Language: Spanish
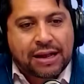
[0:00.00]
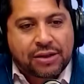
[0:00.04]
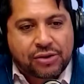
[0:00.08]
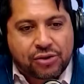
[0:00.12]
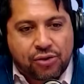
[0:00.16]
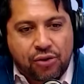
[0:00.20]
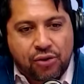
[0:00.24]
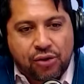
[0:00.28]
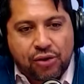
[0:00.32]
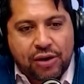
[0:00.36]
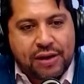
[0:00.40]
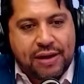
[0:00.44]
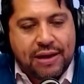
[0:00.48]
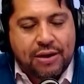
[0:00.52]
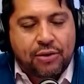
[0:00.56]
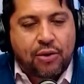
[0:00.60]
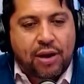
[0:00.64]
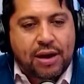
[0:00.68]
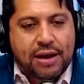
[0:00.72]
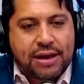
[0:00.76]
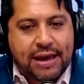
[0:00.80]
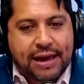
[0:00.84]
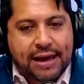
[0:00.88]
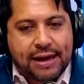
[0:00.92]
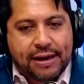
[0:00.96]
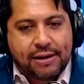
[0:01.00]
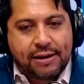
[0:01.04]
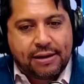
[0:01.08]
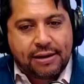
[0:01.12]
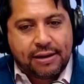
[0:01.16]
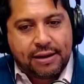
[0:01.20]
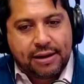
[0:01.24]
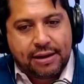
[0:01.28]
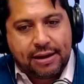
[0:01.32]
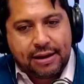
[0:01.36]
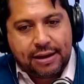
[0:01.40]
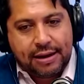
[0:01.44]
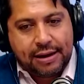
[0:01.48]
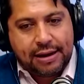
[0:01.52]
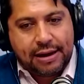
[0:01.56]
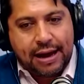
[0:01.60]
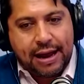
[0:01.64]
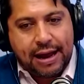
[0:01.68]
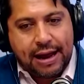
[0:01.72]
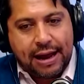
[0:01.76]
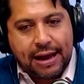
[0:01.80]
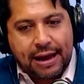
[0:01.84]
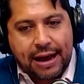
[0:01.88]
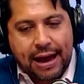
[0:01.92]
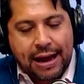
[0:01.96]
lo que dijo ayer eh,
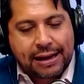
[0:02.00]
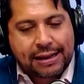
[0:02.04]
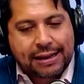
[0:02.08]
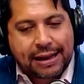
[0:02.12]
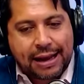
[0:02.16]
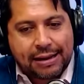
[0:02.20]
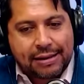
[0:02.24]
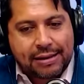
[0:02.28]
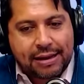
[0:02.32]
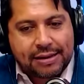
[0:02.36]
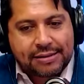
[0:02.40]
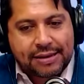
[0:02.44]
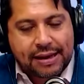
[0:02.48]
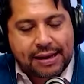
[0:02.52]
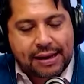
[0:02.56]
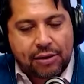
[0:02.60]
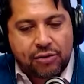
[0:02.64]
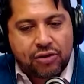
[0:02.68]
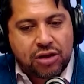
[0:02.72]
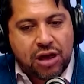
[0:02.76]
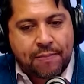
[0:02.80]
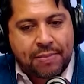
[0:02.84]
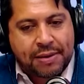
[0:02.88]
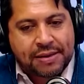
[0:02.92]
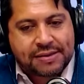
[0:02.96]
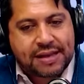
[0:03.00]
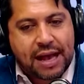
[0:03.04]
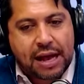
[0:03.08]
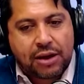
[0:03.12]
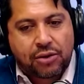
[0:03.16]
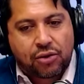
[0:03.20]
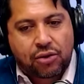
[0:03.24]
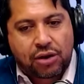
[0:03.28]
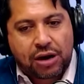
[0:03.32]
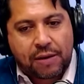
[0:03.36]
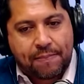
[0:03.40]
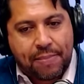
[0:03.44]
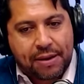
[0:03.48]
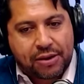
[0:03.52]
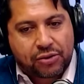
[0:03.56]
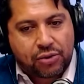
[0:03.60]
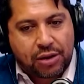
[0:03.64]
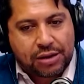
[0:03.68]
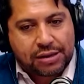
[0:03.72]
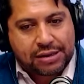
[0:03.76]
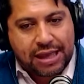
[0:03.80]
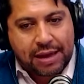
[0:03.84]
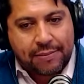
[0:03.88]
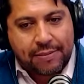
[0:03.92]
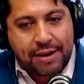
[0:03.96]
la alcaldesa Claudia Pizarro respecto al
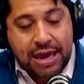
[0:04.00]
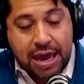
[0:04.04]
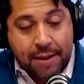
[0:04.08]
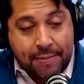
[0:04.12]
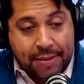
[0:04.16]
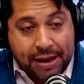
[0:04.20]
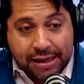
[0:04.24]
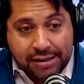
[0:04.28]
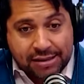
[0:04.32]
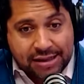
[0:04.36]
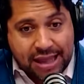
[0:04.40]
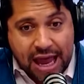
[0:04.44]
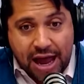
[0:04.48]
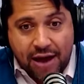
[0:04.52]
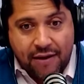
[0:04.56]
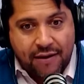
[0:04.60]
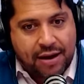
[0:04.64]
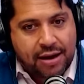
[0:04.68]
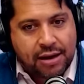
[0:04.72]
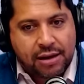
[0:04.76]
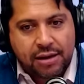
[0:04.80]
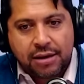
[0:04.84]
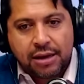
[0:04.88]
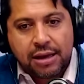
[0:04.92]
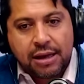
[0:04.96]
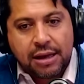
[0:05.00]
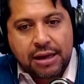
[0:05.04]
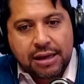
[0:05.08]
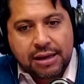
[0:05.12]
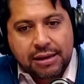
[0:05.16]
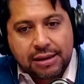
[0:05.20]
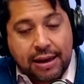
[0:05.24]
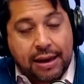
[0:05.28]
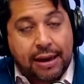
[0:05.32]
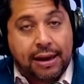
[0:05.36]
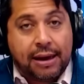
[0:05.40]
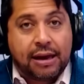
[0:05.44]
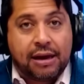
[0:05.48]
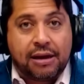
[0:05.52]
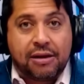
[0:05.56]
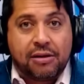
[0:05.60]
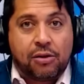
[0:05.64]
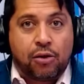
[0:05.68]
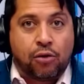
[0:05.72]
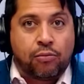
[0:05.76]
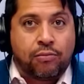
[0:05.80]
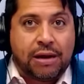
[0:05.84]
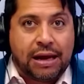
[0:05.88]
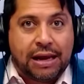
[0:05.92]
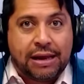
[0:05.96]
tema. Ella planteaba que
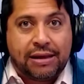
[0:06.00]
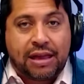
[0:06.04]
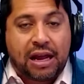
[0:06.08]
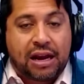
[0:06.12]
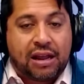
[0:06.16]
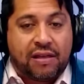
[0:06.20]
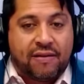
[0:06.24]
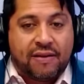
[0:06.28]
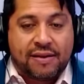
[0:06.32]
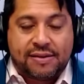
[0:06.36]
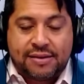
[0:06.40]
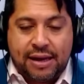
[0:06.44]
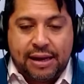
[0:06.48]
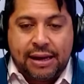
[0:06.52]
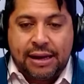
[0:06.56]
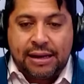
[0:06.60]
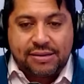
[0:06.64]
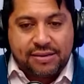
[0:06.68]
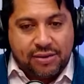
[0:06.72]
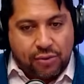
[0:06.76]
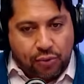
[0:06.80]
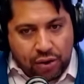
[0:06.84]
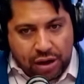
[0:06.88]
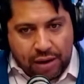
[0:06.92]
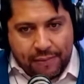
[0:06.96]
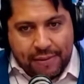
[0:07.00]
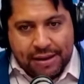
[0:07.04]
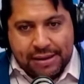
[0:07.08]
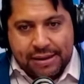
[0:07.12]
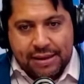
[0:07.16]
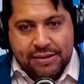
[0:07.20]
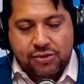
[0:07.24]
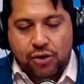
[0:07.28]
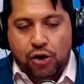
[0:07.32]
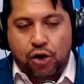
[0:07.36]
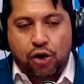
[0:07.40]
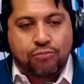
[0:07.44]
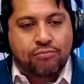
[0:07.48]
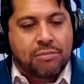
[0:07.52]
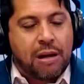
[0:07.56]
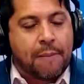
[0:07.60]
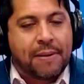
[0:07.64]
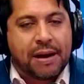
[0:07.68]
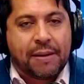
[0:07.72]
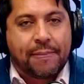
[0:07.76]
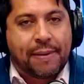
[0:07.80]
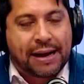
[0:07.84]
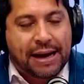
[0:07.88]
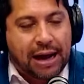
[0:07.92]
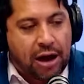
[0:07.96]
los militares de Chile seguramente son los más
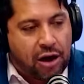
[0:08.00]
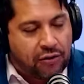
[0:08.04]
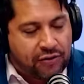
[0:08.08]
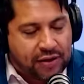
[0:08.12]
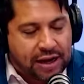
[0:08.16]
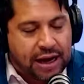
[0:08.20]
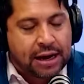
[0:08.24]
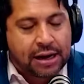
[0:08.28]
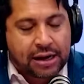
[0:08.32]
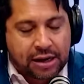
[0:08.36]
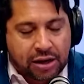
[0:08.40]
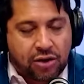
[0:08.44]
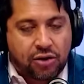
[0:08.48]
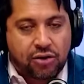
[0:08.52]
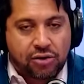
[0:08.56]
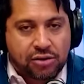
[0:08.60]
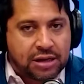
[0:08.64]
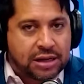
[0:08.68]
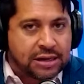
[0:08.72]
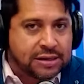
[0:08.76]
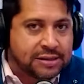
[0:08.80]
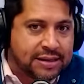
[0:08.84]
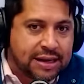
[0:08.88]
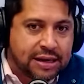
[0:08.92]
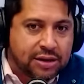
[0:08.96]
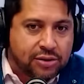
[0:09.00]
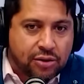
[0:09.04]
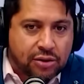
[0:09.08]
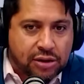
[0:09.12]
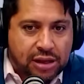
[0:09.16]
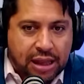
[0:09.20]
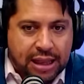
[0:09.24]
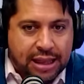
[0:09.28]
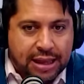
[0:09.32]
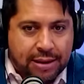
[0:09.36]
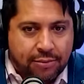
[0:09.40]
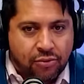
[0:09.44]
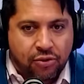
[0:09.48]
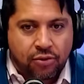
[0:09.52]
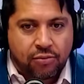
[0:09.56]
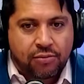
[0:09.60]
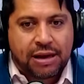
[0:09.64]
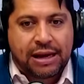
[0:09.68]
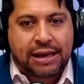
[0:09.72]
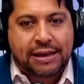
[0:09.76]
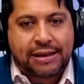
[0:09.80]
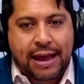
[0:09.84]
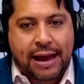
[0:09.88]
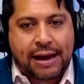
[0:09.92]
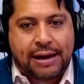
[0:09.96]
preparados de la región, y es cierto, tenemos
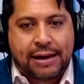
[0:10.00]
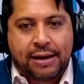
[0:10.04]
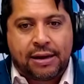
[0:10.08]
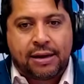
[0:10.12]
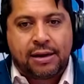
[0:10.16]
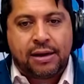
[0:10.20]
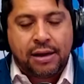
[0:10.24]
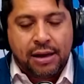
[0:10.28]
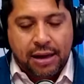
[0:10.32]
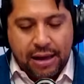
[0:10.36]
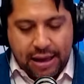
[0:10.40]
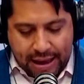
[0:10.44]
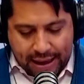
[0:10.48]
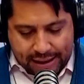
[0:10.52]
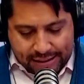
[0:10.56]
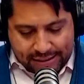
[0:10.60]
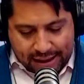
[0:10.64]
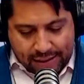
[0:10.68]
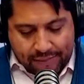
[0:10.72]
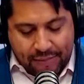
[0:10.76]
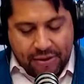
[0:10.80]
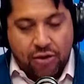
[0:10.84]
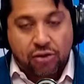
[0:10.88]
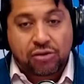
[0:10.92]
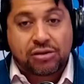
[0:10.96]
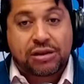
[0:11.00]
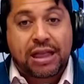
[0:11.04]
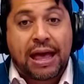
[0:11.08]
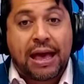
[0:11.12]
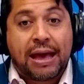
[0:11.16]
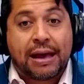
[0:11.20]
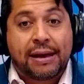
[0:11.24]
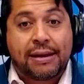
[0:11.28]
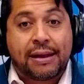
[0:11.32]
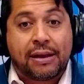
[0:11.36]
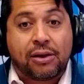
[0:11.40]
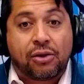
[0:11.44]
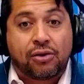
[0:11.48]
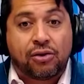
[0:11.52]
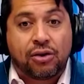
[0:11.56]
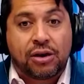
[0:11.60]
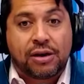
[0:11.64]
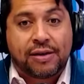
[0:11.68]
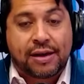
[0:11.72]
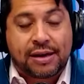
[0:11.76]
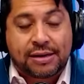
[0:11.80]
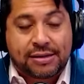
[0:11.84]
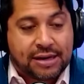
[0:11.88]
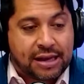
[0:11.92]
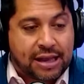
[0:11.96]
militares en términos técnicos y de
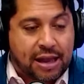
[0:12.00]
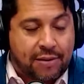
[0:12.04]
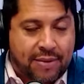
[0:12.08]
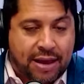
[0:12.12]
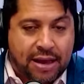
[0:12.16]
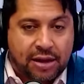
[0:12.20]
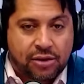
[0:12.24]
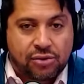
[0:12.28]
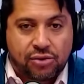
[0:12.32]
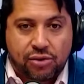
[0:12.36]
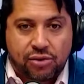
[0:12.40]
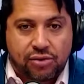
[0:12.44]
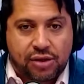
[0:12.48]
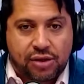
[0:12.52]
entrenamiento de